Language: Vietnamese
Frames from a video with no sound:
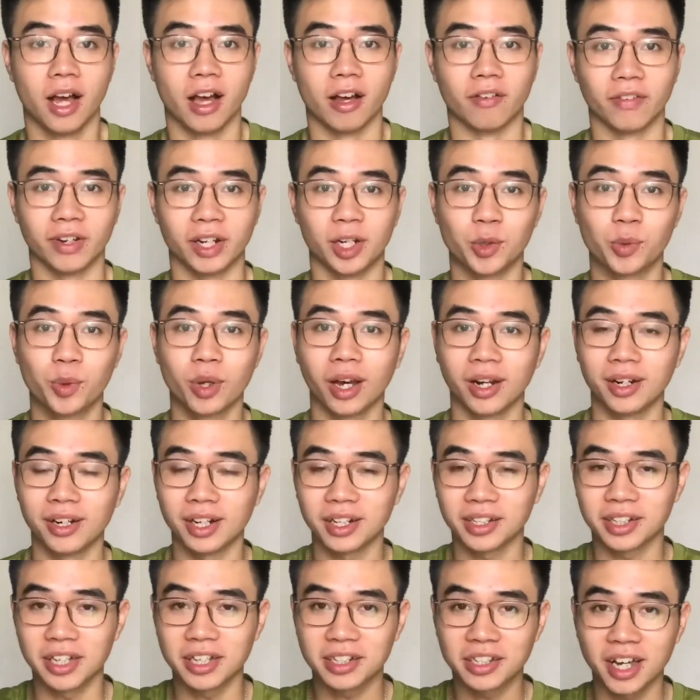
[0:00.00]
Và đừng quên ấn
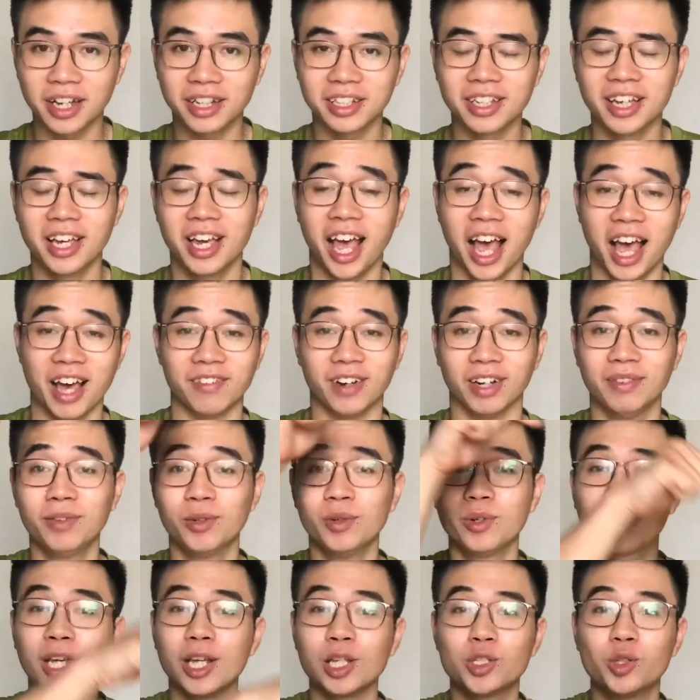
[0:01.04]
đăng ký kênh và ấn vào
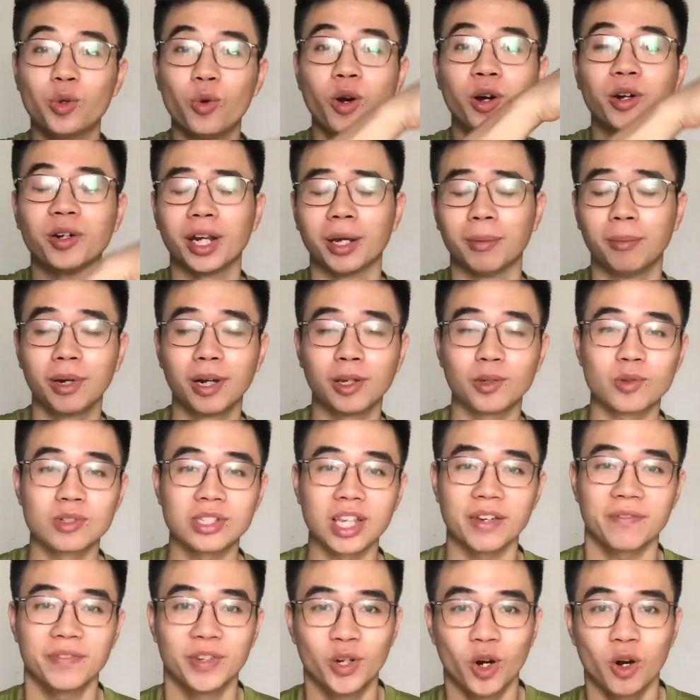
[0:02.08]
nút kết chuông để mỗi lần tôi
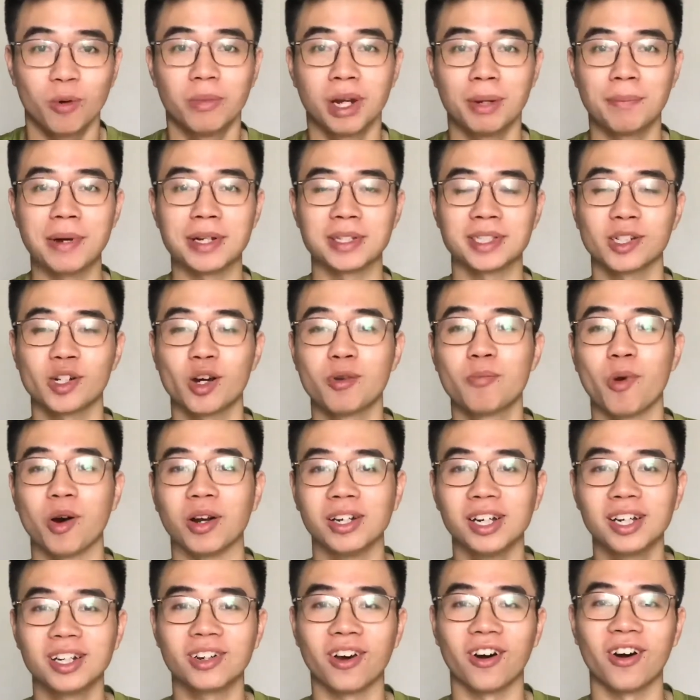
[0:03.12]
ra video mới bạn sẽ không bỏ
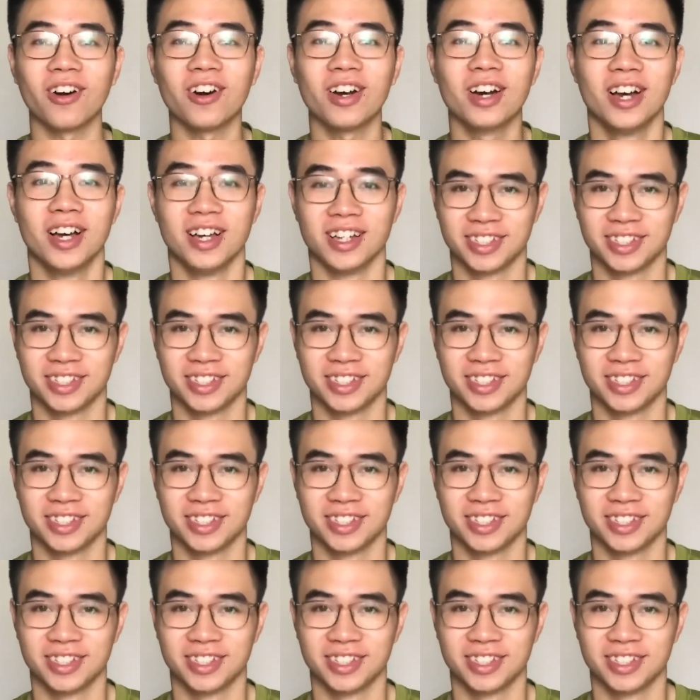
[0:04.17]
lỡ nó.